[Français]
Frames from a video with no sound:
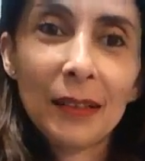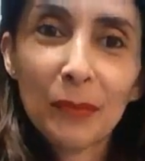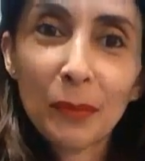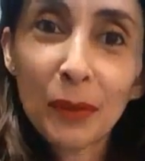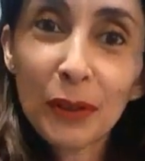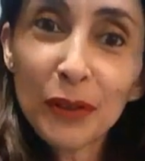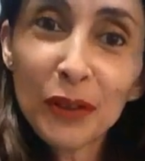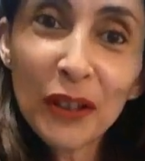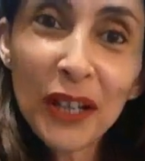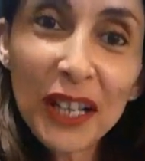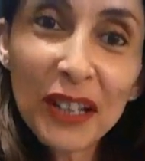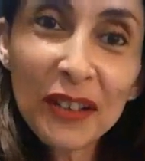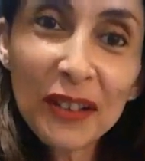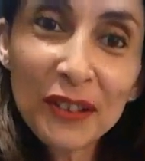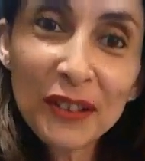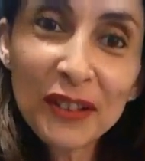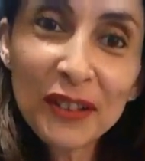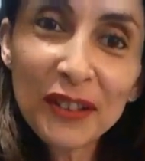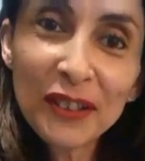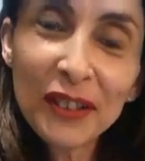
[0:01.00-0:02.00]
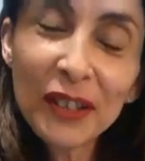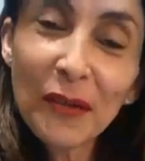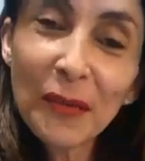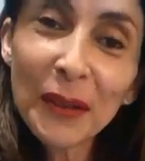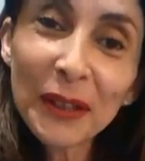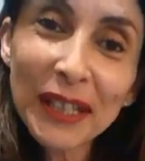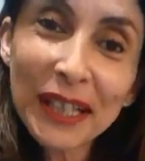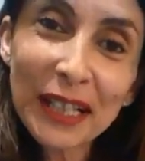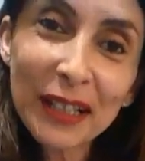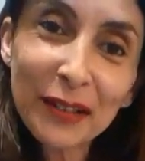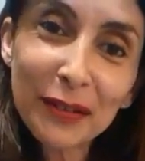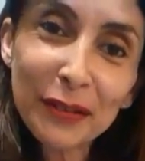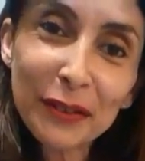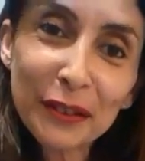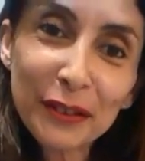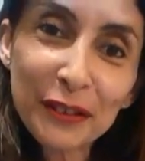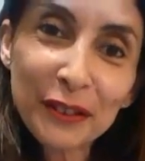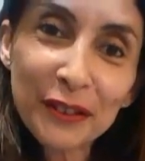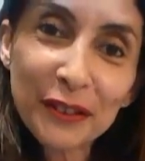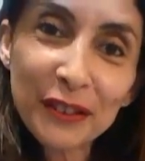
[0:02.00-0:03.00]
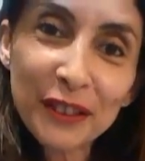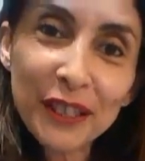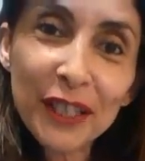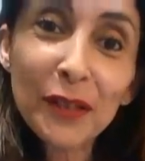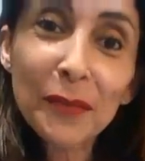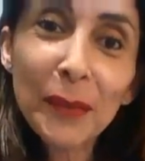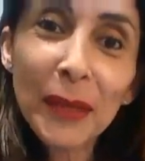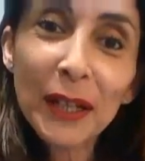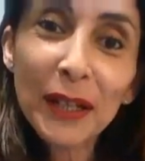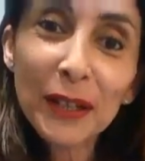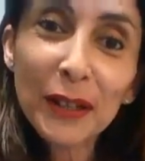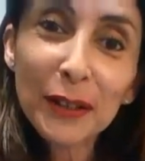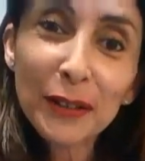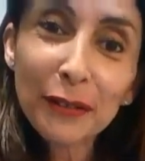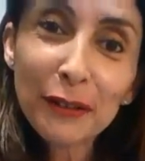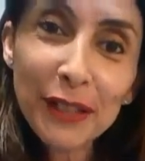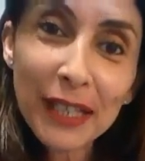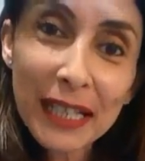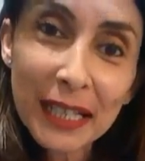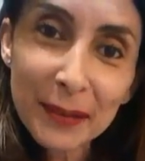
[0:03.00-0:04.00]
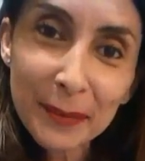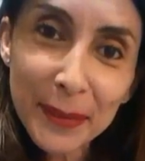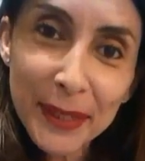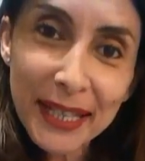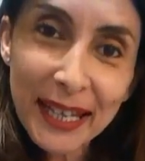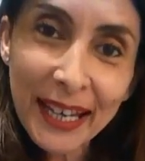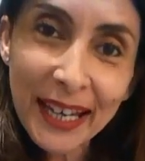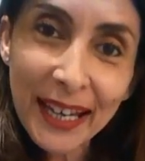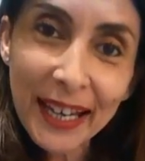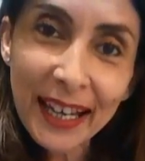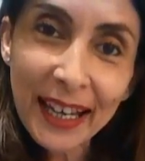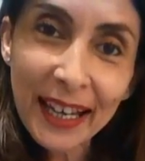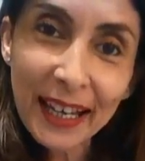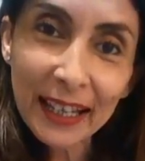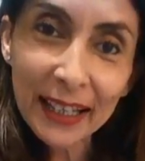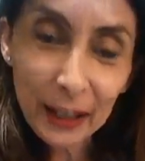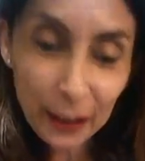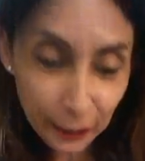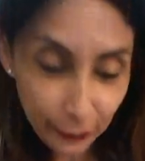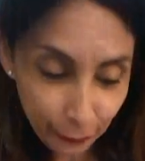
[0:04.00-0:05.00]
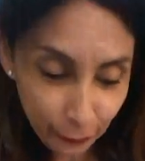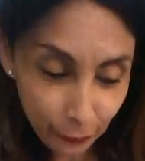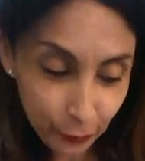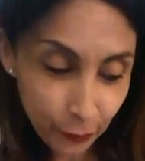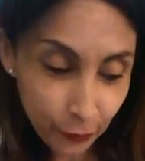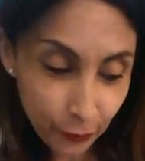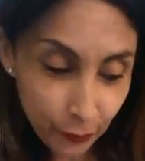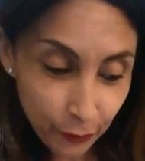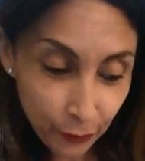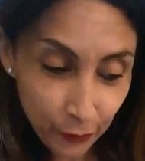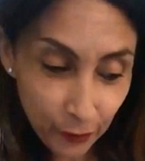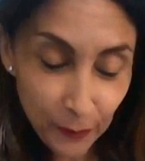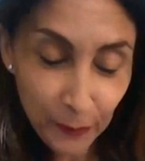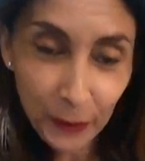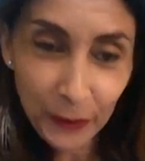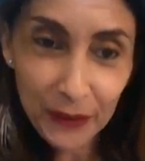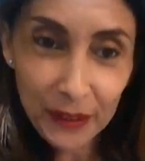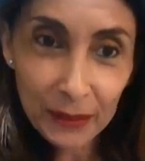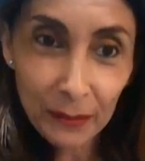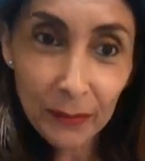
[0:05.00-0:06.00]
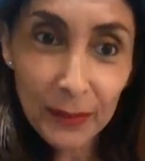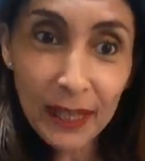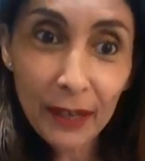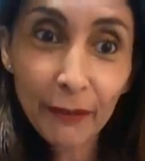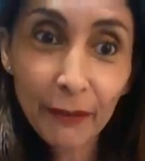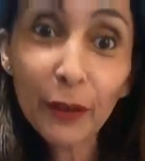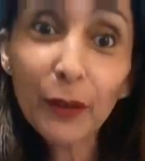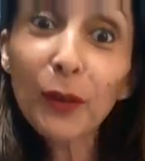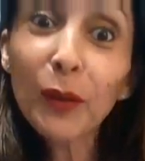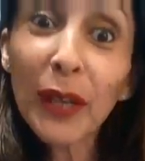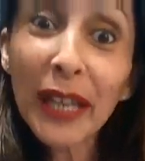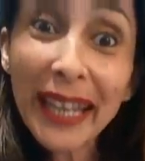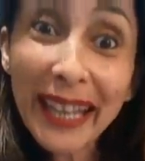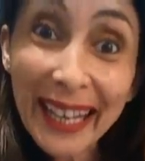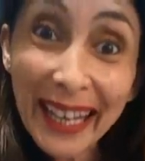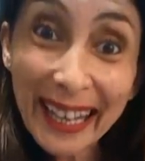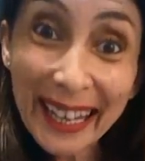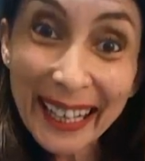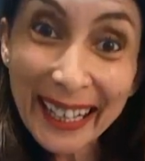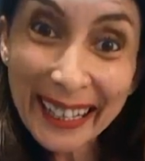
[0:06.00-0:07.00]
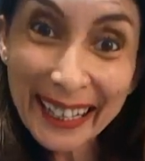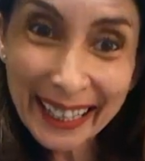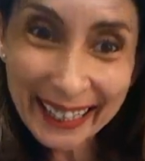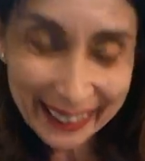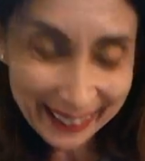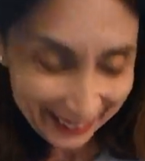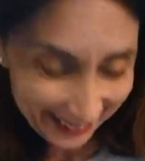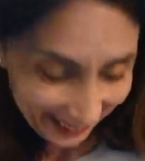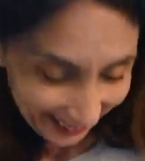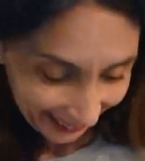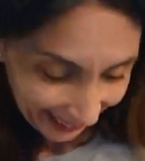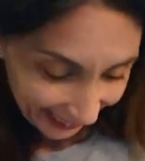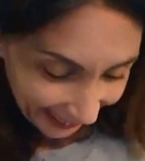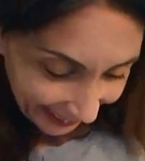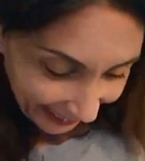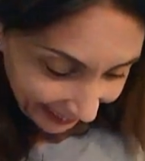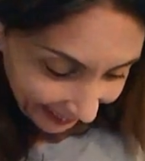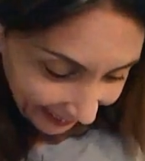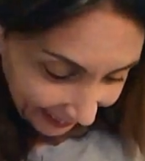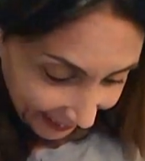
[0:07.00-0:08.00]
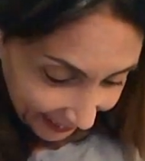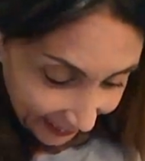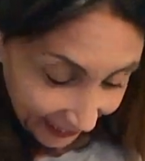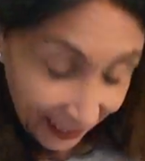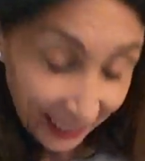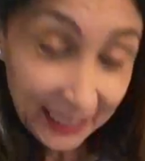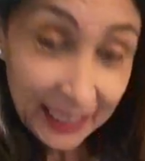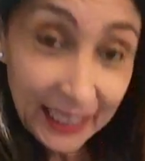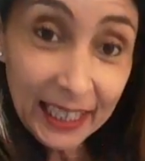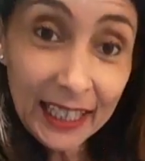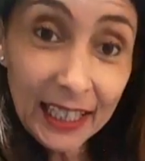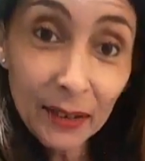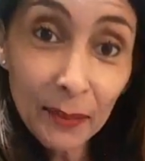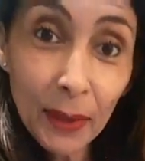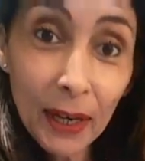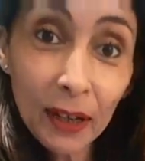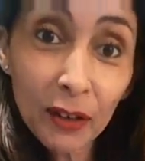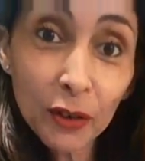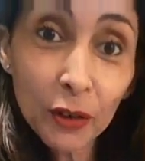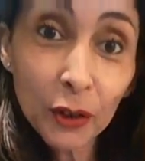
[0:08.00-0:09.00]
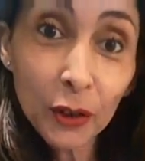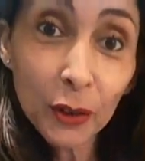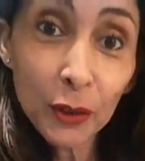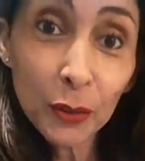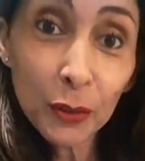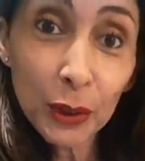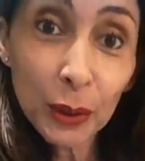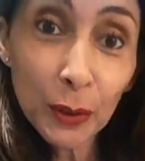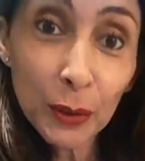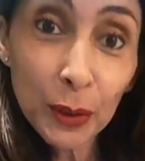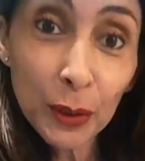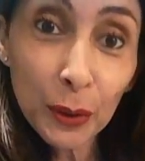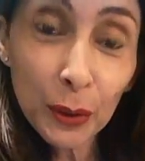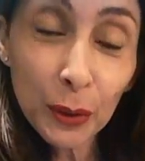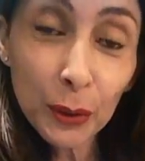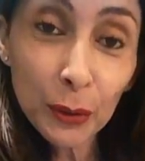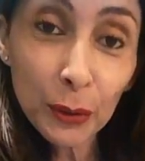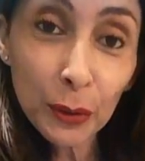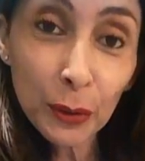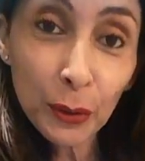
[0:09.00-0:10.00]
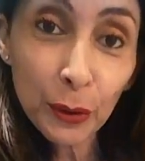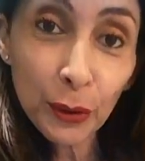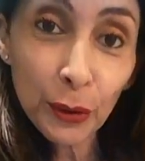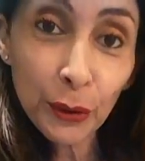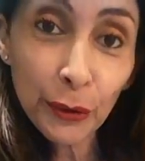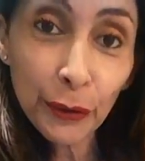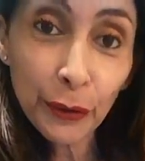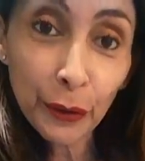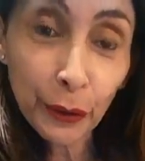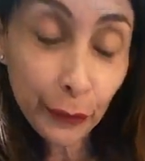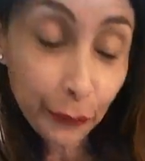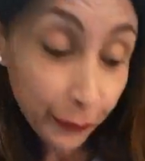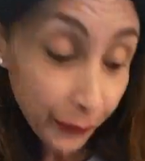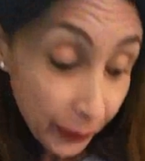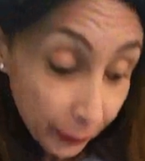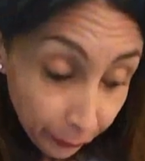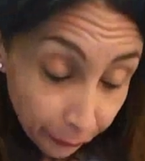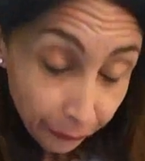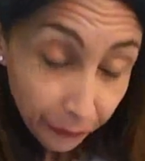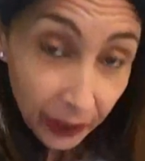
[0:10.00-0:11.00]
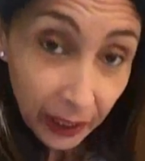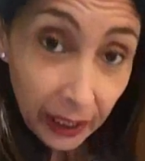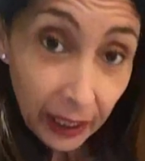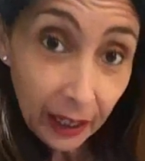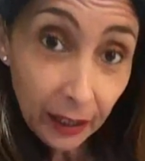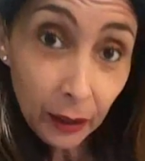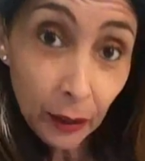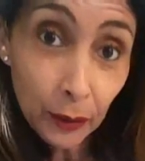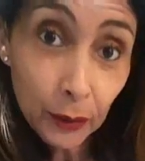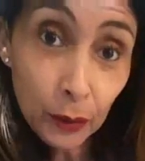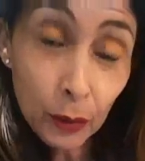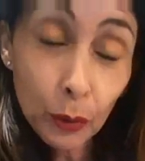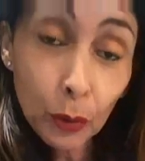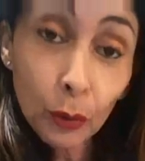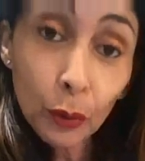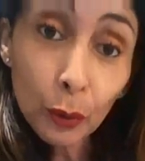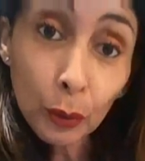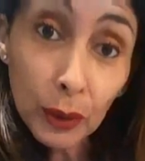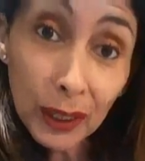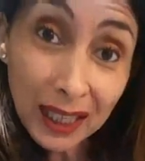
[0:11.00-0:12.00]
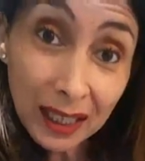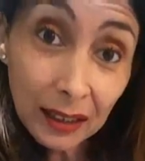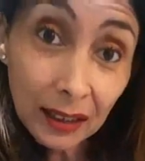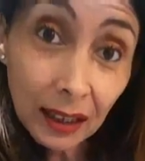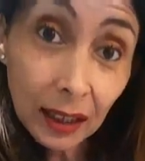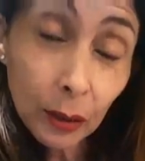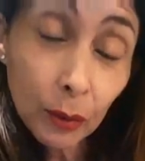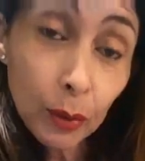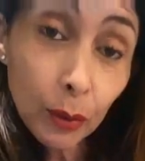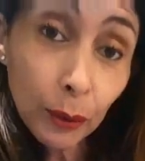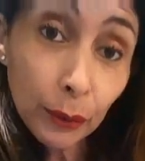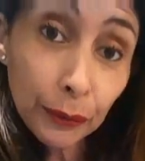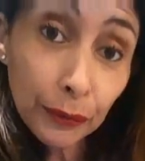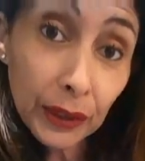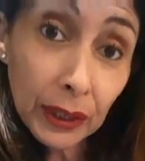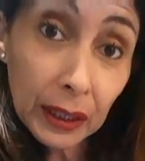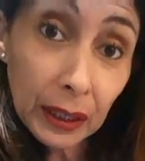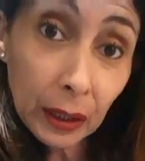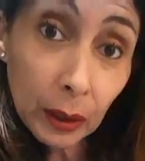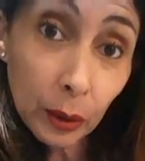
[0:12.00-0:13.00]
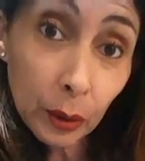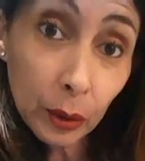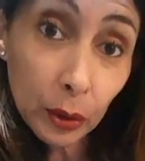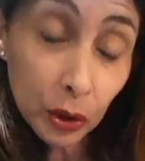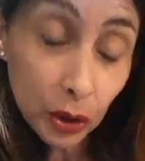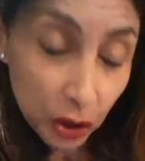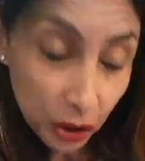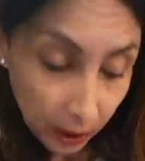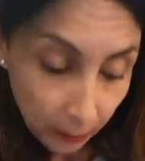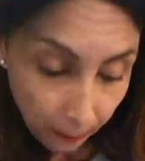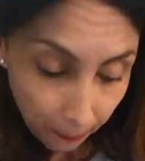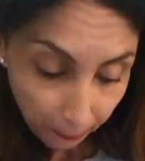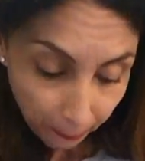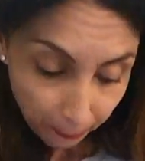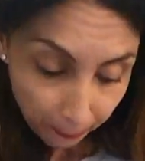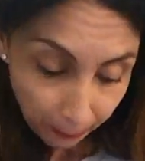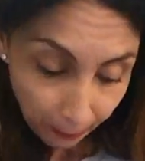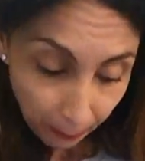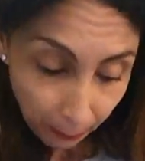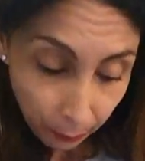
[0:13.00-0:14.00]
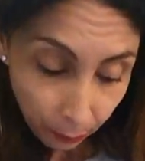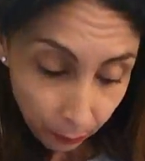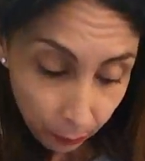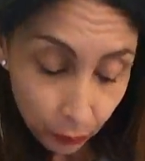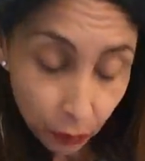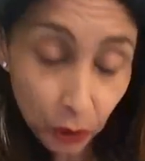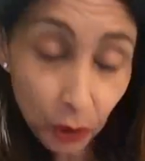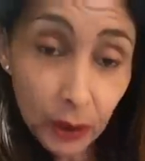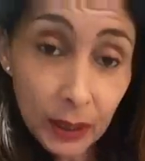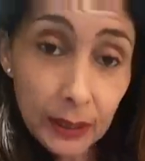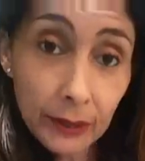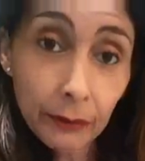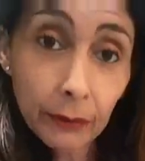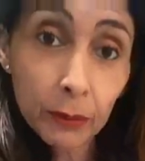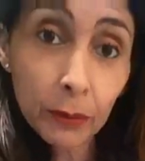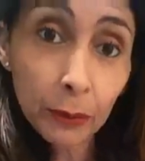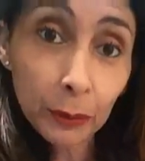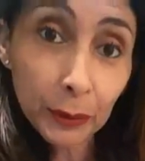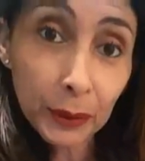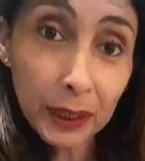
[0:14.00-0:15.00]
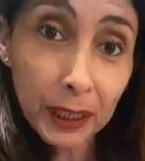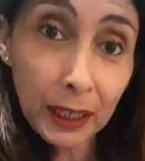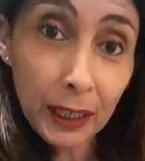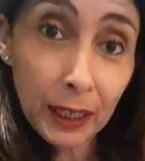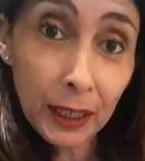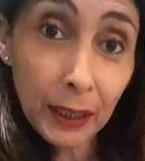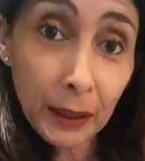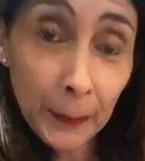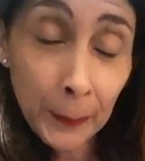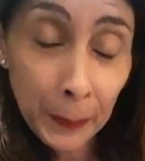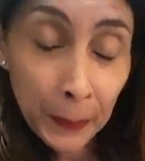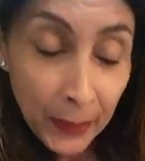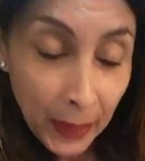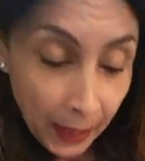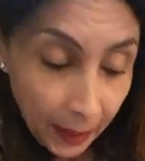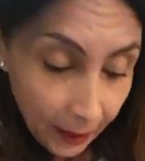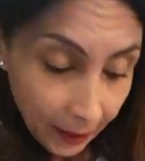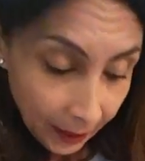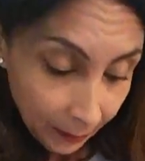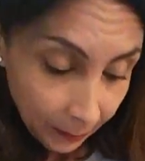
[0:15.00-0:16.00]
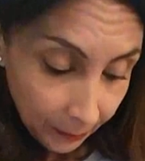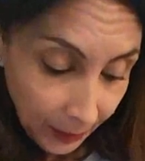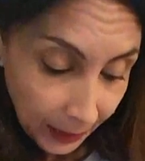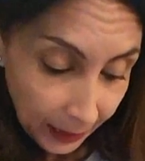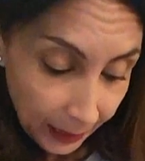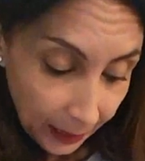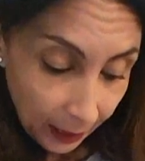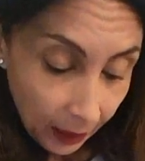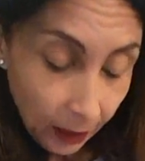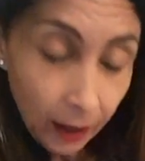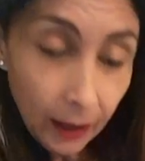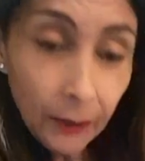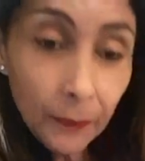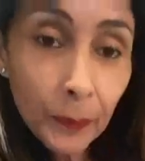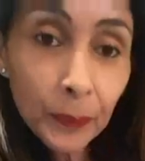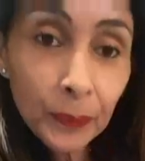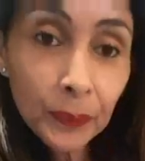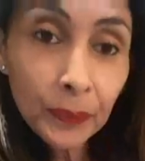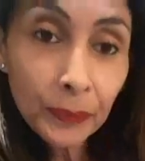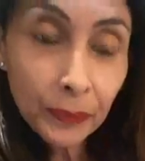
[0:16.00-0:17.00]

Bonjour à tous, comment allez-vous J'espère que vous allez bien, et que vous commencez bien votre week-end. Ça y est, ben aujourd'hui on se retrouve vite fait hein, dans une très très courte vidéo. J'ai pas beaucoup de choses à vous montrer, mais là